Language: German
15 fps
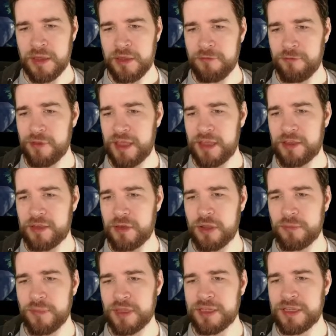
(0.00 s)
Vielleicht
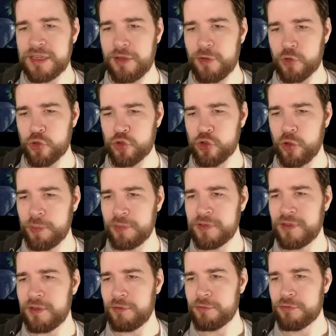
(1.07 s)
kann man hier auch
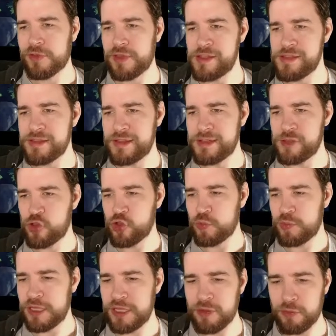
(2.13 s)
Shops aufstellen als
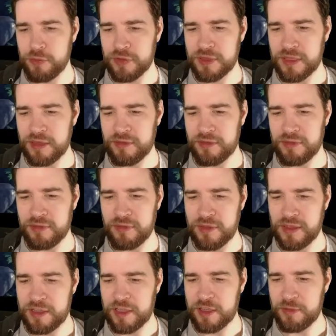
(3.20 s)
Spieler und dann,
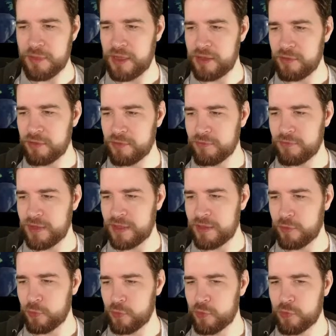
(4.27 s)
sage ich mal,
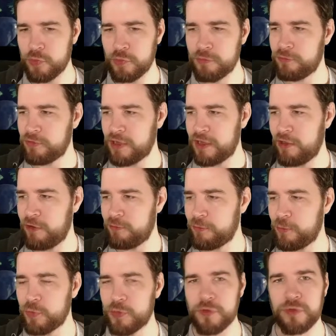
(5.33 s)
irgendwelche Rüstungen
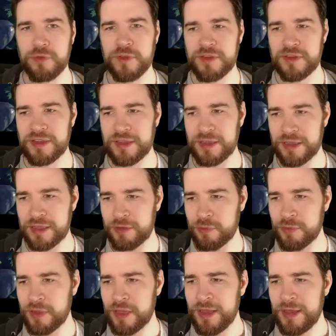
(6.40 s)
verkaufen oder sowas in die
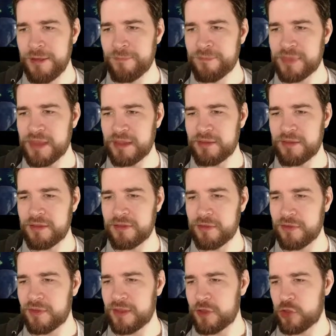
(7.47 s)
Richtung. Das ist
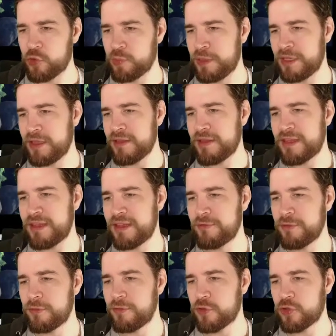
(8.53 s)
noch sehr spannend.
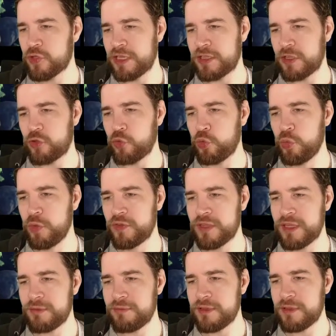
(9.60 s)
Hier wird wahrscheinlich eine Truhe
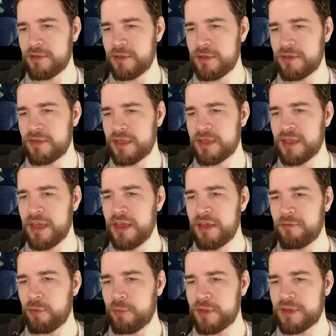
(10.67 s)
sein, wie ihr seht, wo man